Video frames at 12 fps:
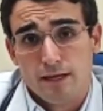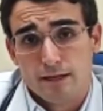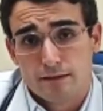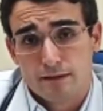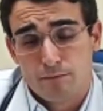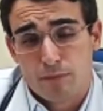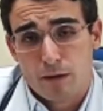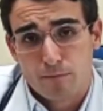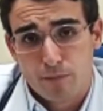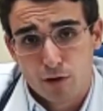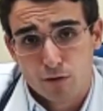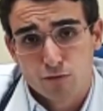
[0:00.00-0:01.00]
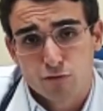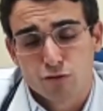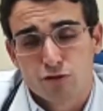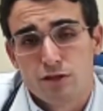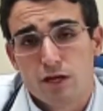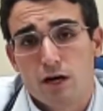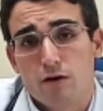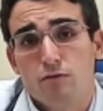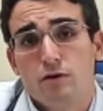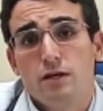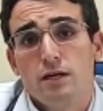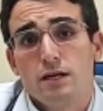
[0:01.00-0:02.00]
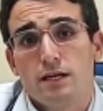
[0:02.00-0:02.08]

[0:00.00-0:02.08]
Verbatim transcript: esse papel social